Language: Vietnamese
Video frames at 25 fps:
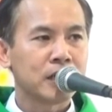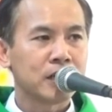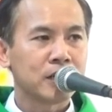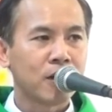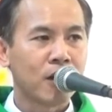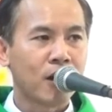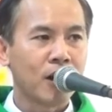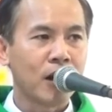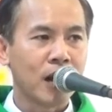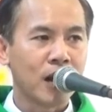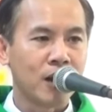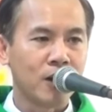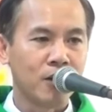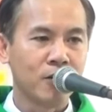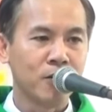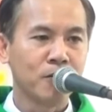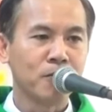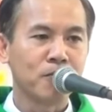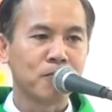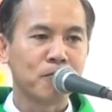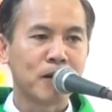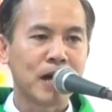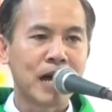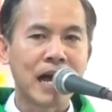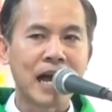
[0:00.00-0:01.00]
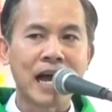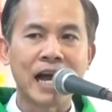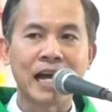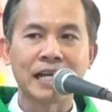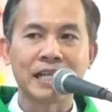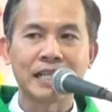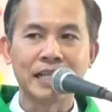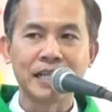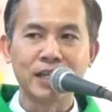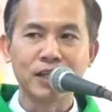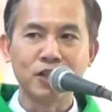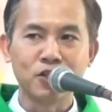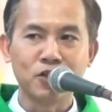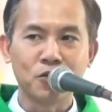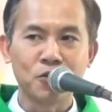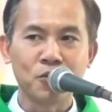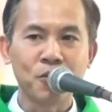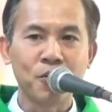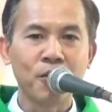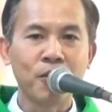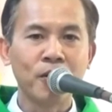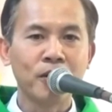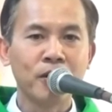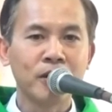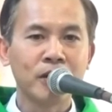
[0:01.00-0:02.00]
đó là lúc mà Thiên
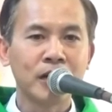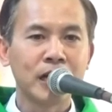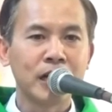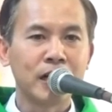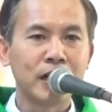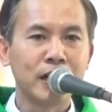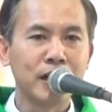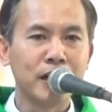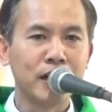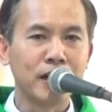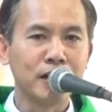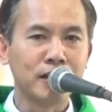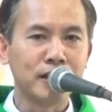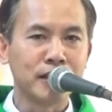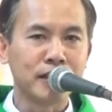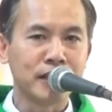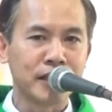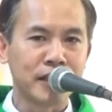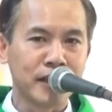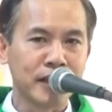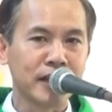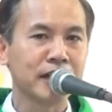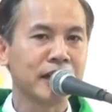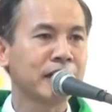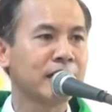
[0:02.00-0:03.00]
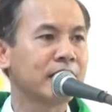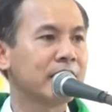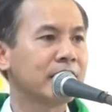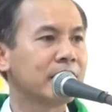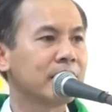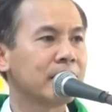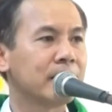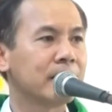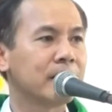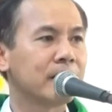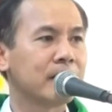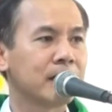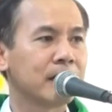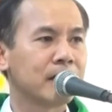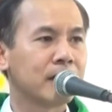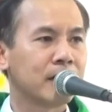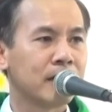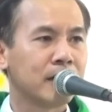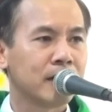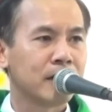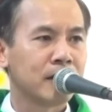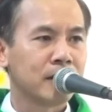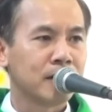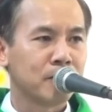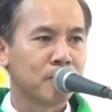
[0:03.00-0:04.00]
Chúa lên tiếng
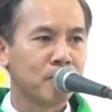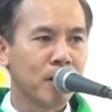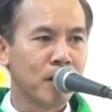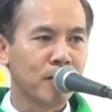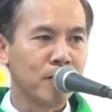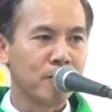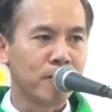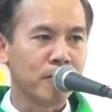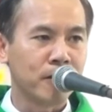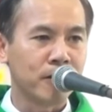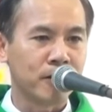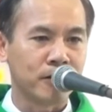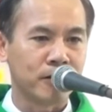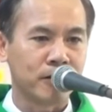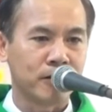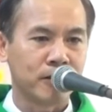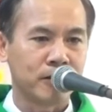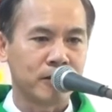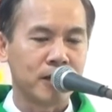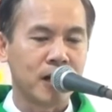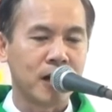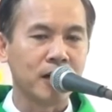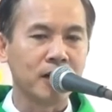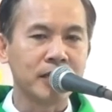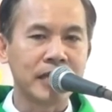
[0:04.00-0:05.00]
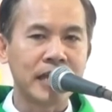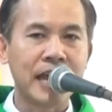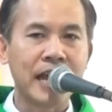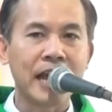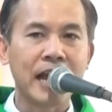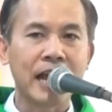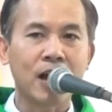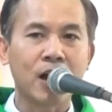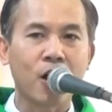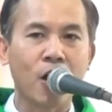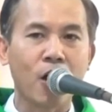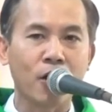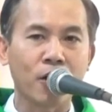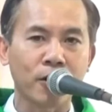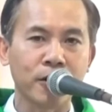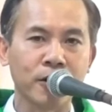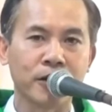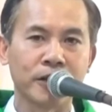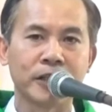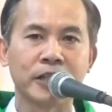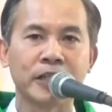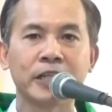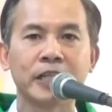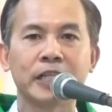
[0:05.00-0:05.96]
bên vực chở che con người.